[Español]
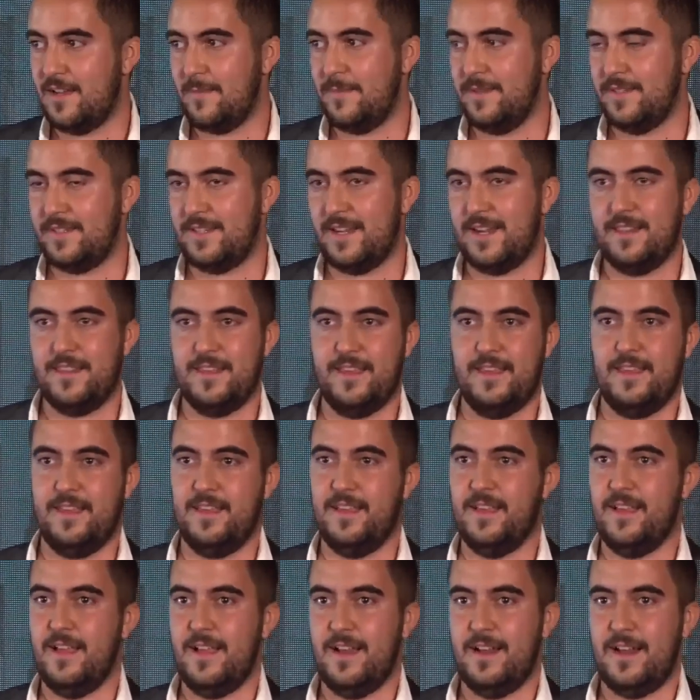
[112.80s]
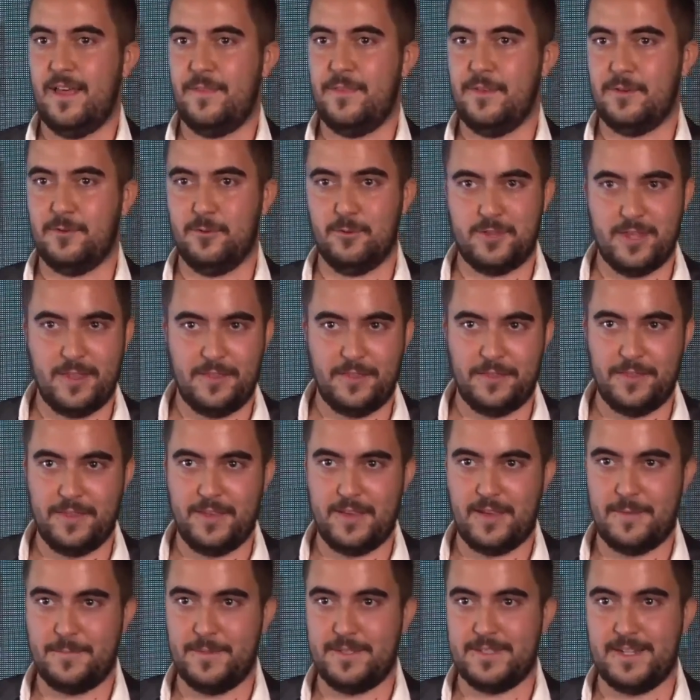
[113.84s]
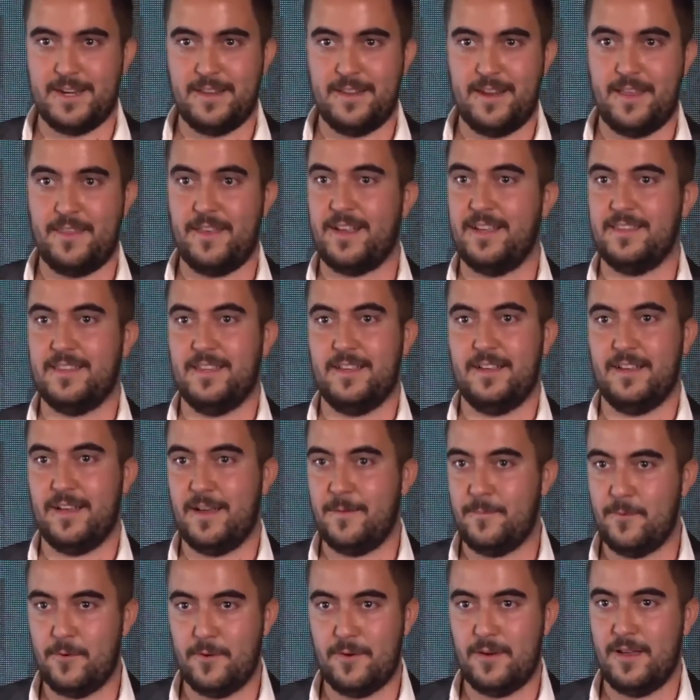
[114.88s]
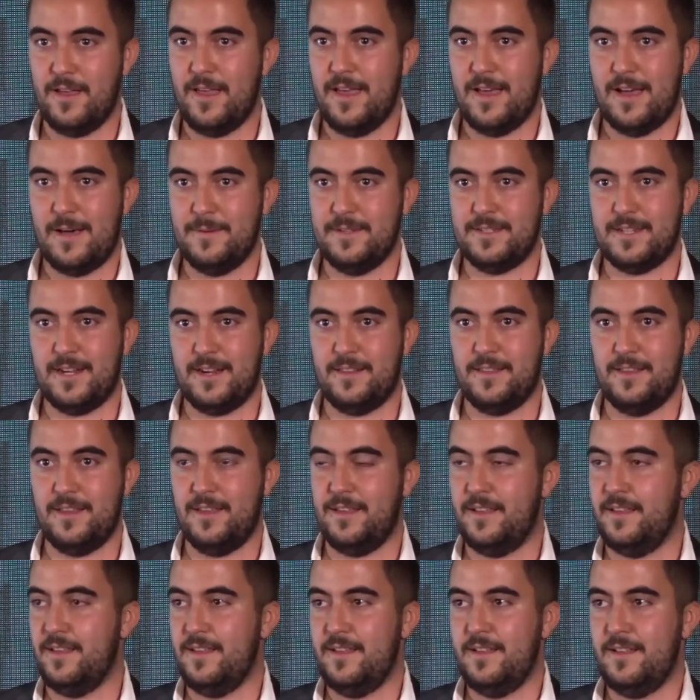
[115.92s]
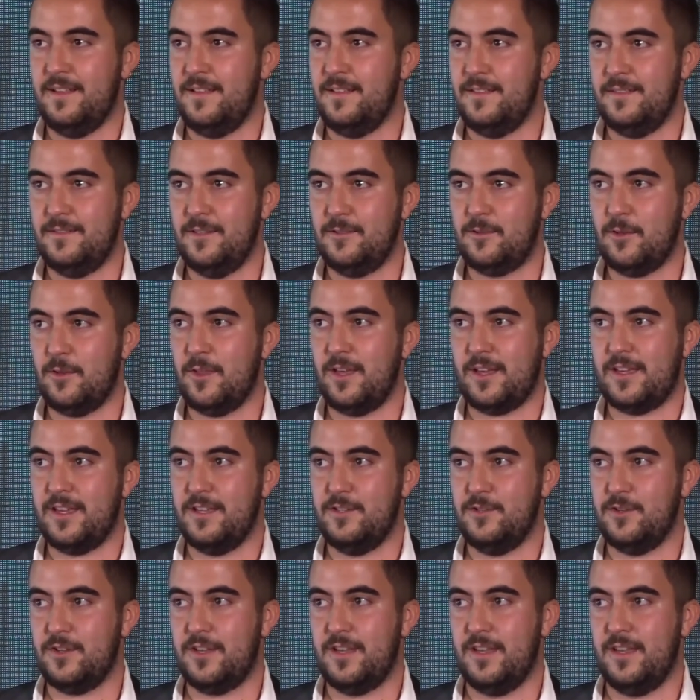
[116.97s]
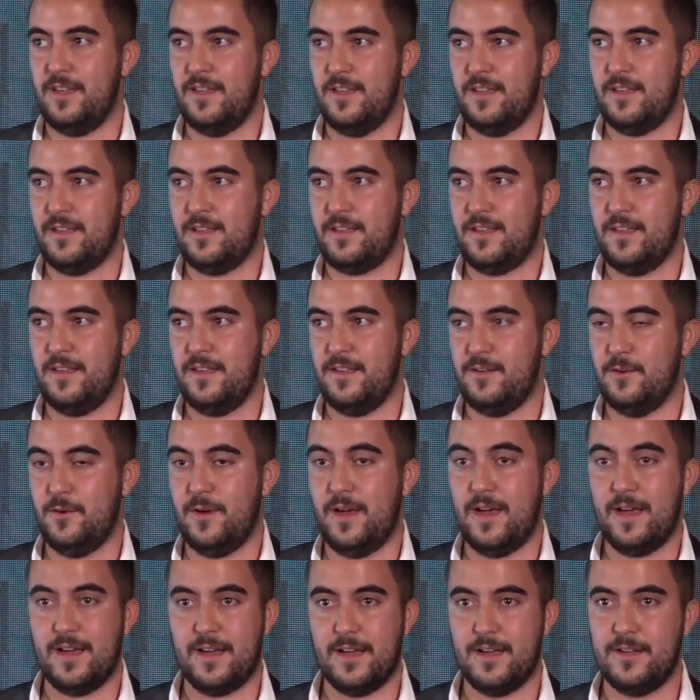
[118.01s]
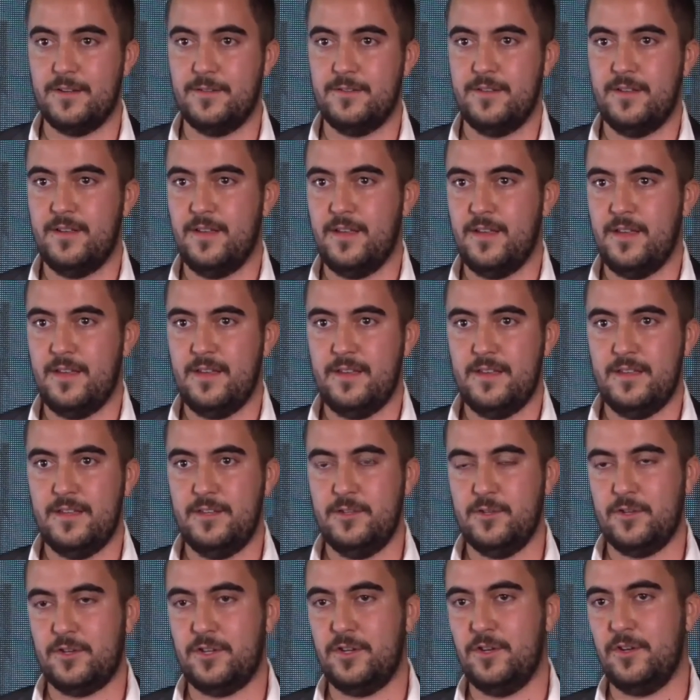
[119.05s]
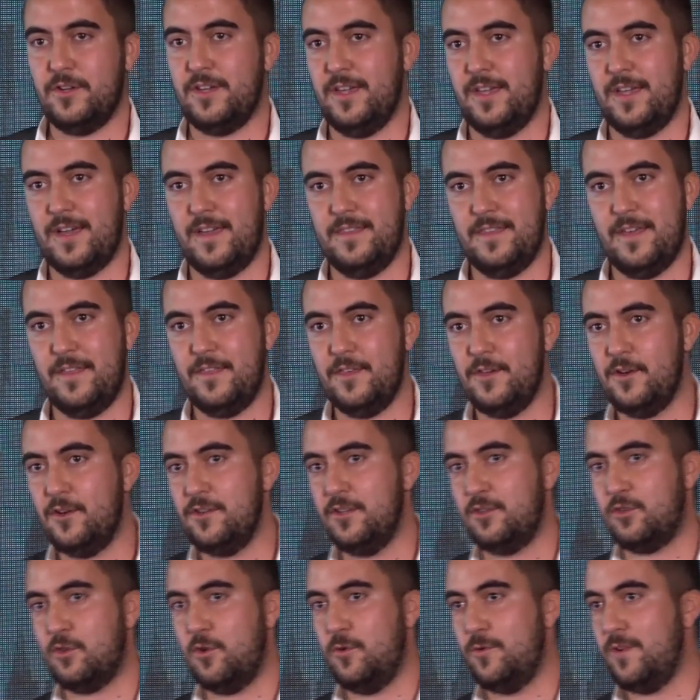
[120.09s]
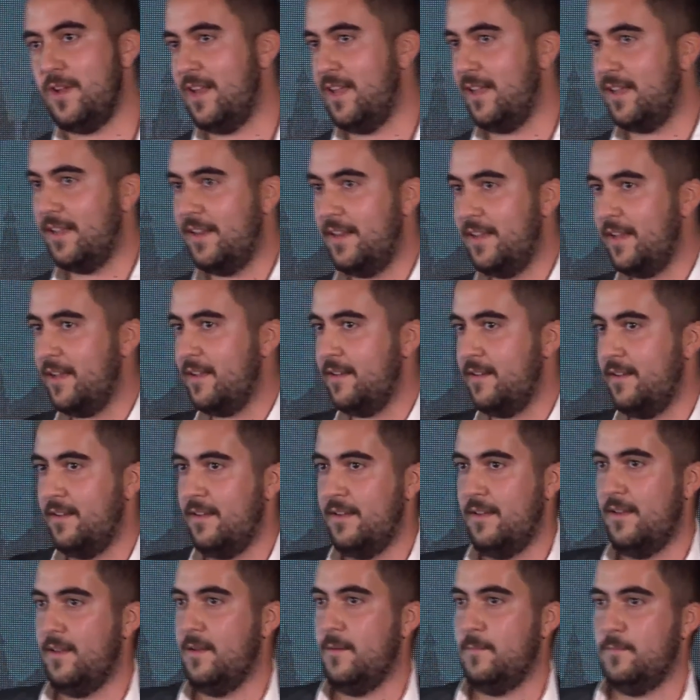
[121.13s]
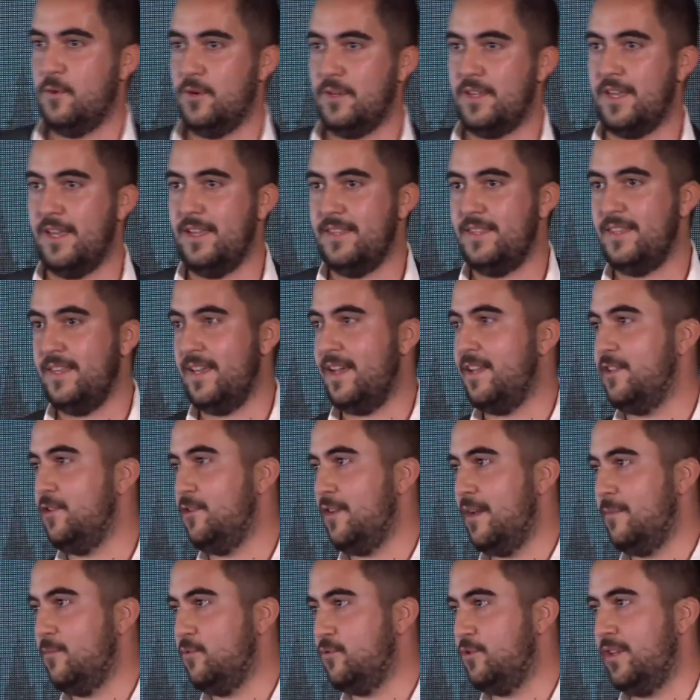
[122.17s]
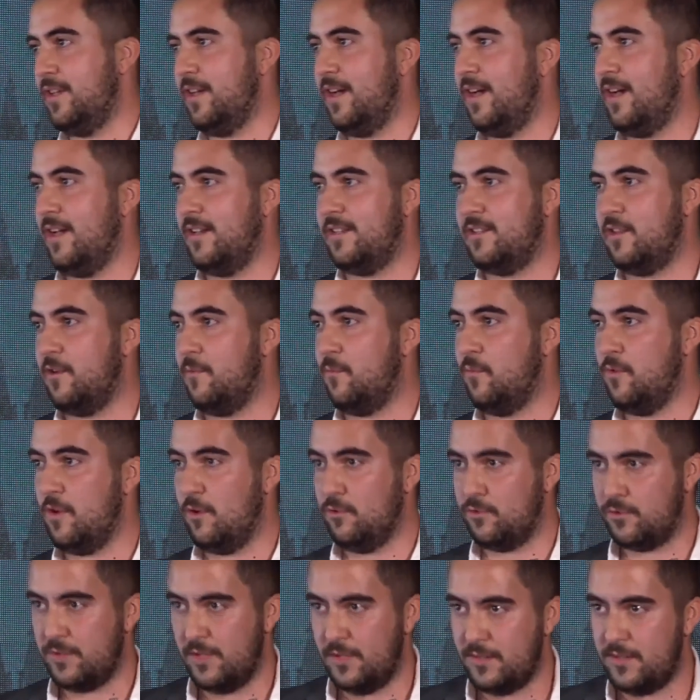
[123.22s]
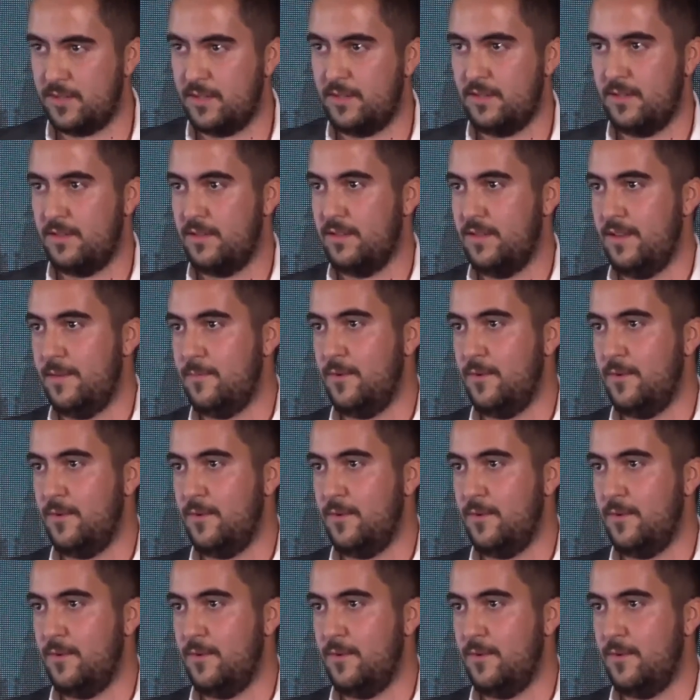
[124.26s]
a pesar de las circunstancias, a pesar de la edad que tengamos, a pesar de, todo aquello que, nos haga. Y yo creo que a día de hoy esto es una alegría, porque este año la música ha estado muy ausente.